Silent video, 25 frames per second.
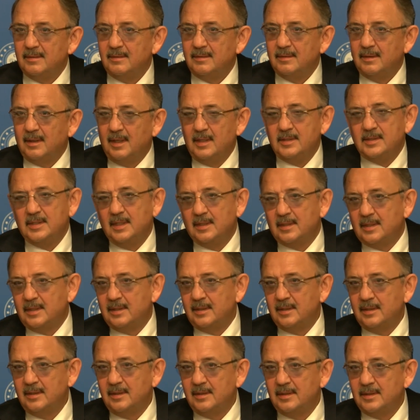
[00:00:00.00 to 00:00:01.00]

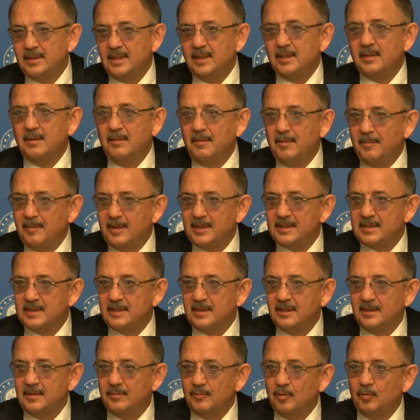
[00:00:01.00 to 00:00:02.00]
hasetlik, çekememezlik,
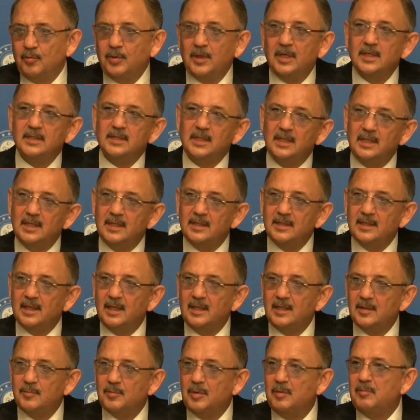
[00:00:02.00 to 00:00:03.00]
bu parti ileri
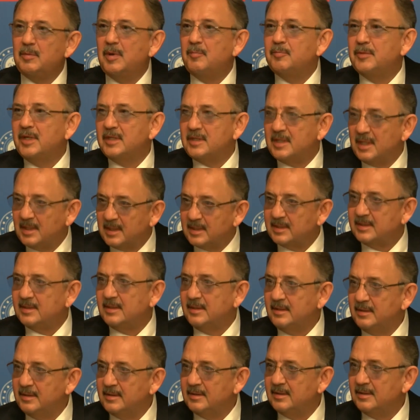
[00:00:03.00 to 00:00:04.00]
gelir bilmem ne
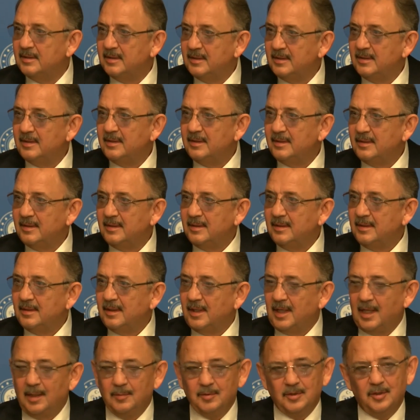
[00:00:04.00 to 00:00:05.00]
derdi.
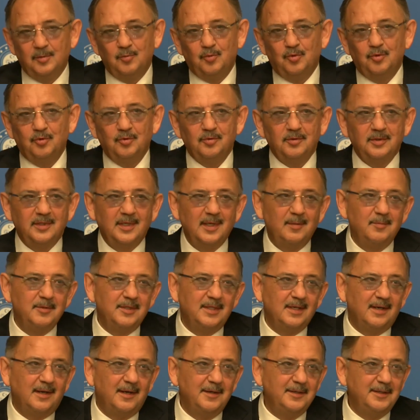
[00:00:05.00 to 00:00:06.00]
Halbuki bu gemi
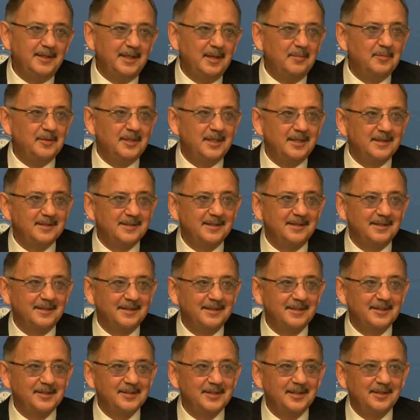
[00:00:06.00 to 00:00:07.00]
de aynı gemi değildi
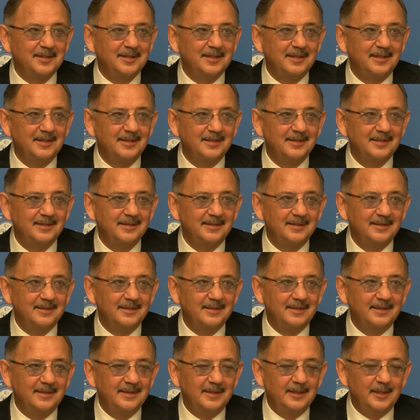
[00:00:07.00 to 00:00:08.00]
arkadaşlar ya. Yani
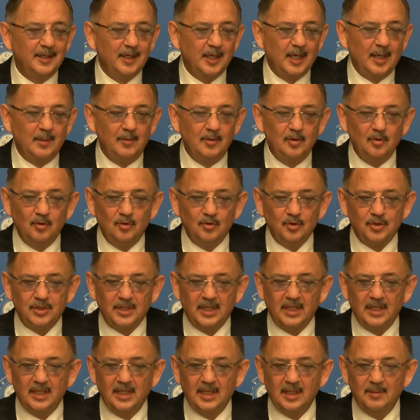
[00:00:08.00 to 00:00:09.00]
emin olun
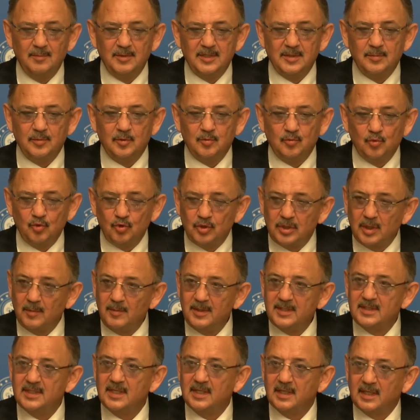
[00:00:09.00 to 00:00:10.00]
şehirlerimizi bir
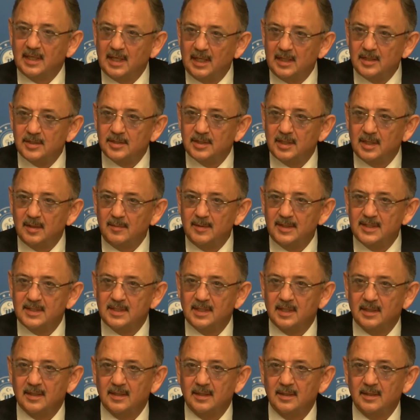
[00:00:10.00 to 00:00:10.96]
büyütemezsek, geliştiremezsek